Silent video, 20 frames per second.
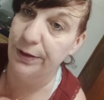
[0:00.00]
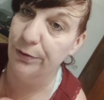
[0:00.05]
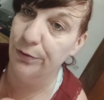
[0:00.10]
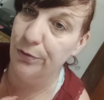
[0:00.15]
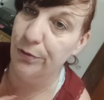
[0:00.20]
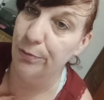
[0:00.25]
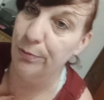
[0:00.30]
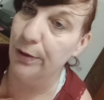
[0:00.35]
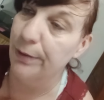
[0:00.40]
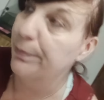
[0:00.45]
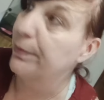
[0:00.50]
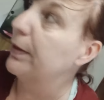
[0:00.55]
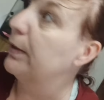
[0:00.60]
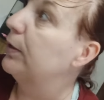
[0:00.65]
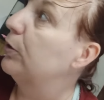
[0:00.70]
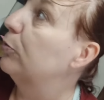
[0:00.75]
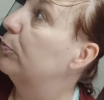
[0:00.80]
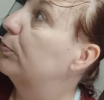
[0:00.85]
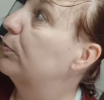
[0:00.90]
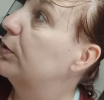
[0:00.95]
et encore moins
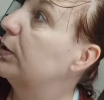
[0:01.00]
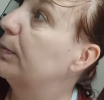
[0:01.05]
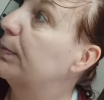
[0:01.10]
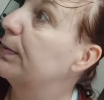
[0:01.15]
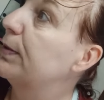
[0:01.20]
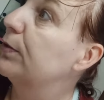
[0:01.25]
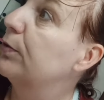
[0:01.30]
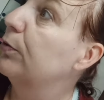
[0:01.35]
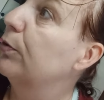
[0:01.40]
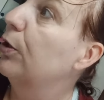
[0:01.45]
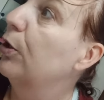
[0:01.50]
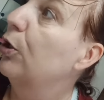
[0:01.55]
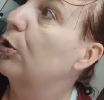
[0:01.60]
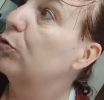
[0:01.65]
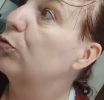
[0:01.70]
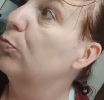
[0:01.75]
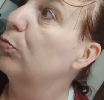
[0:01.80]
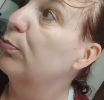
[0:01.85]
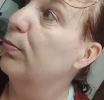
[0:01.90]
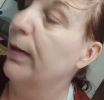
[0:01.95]
prénopausée parce que
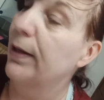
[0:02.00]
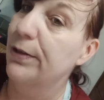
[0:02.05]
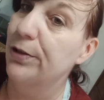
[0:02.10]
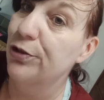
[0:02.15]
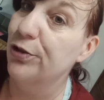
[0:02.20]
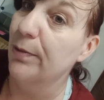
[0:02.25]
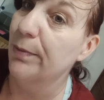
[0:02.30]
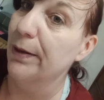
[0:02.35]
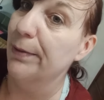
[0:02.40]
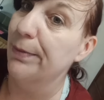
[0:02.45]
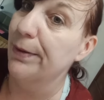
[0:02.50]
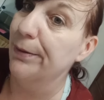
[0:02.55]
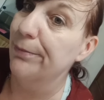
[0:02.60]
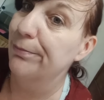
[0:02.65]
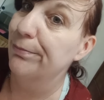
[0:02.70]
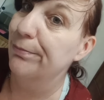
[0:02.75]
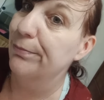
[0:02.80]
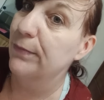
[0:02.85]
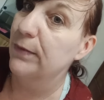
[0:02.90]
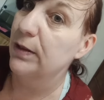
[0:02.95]
tout le monde m'a dit j'aimerais bien.
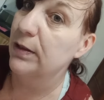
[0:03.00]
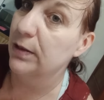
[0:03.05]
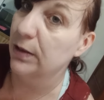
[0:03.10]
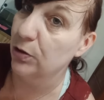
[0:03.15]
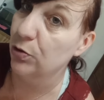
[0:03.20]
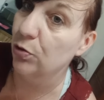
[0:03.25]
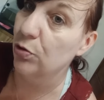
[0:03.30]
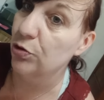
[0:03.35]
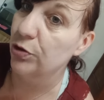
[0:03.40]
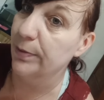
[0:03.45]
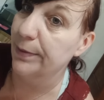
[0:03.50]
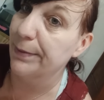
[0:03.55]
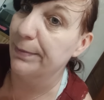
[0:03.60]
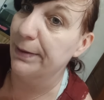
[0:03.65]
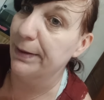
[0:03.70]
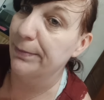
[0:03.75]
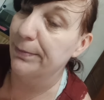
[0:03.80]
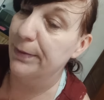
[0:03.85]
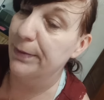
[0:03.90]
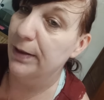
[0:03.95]
Sérieux, j'aimerais
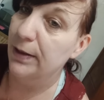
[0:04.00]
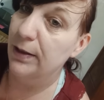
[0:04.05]
bien.